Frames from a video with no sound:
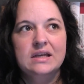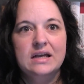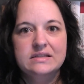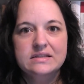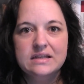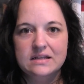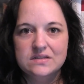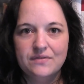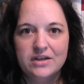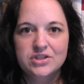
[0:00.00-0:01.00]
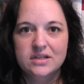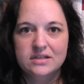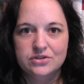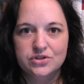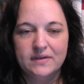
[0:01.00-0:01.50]
Es ist ein
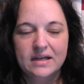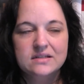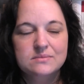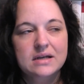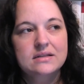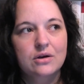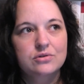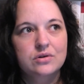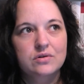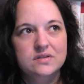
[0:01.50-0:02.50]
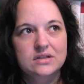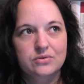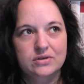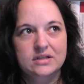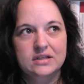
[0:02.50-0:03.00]
zweischneidiges Schwert, das macht der Autor auch sehr
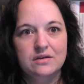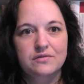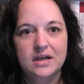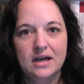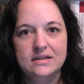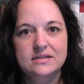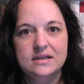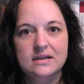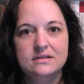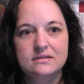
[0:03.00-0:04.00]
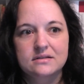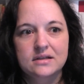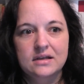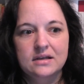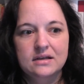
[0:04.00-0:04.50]
deutlich. Auf der einen Seite
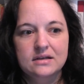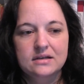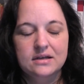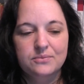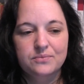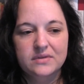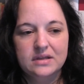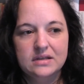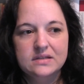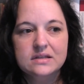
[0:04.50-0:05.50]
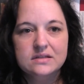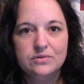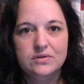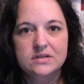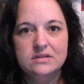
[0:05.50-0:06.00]
ähm, ist das
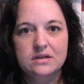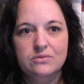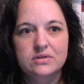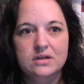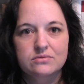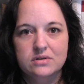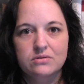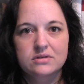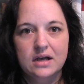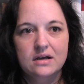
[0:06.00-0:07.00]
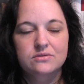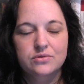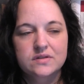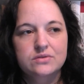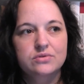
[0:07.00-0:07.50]
19. Jahrhundert und auch nach
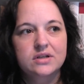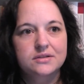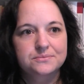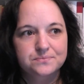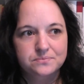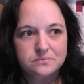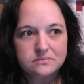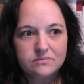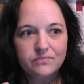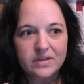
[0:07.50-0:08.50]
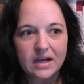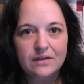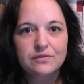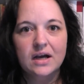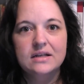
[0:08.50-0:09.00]
1900
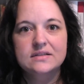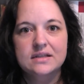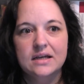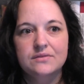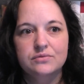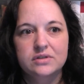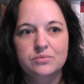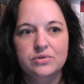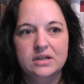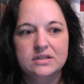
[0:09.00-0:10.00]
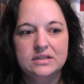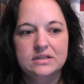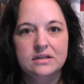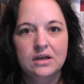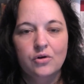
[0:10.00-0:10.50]
einfach eine Zeit, wo die
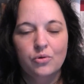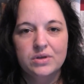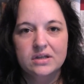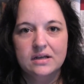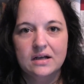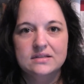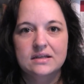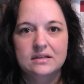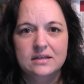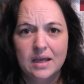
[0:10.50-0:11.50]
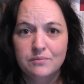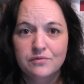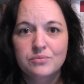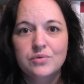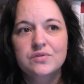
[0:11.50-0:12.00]
Monarchien um ihr Dasein
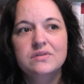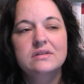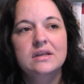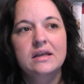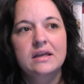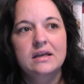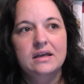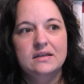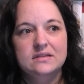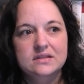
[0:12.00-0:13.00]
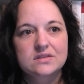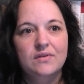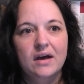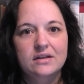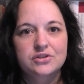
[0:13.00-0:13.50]
kämpfen müssen. Es ist
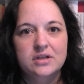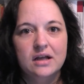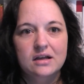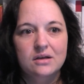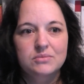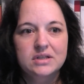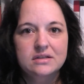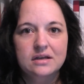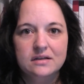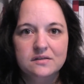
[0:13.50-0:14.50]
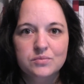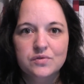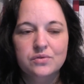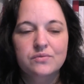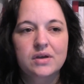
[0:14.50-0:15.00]
zwar ein starker
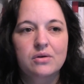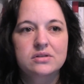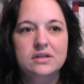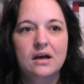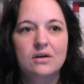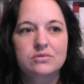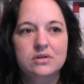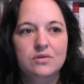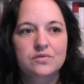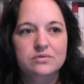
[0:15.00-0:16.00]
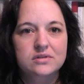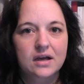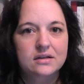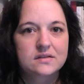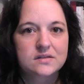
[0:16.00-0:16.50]
Militarismus irgendwie auch da und auch so ein
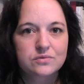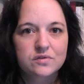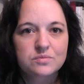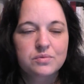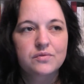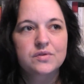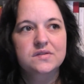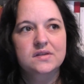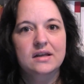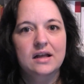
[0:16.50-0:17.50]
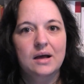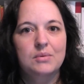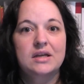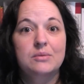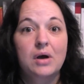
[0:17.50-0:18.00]
Traditionsbewusstsein,
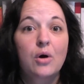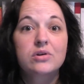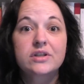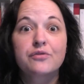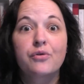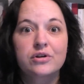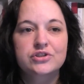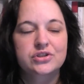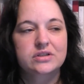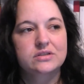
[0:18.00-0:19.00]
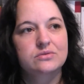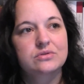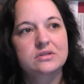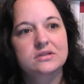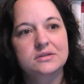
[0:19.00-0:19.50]
aber eben auch der Fortschritt
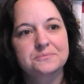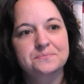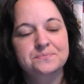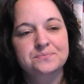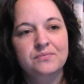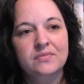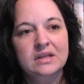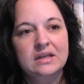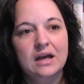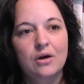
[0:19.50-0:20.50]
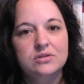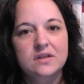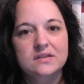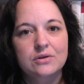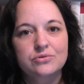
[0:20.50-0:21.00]
und ähm, auch
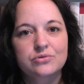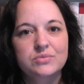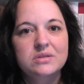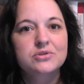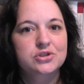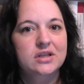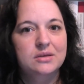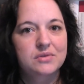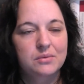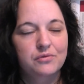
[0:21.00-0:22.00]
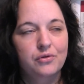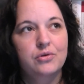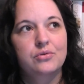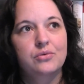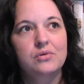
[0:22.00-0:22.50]
das Autonomiebestreben der
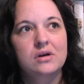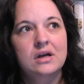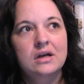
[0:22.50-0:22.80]
Bevölkerung.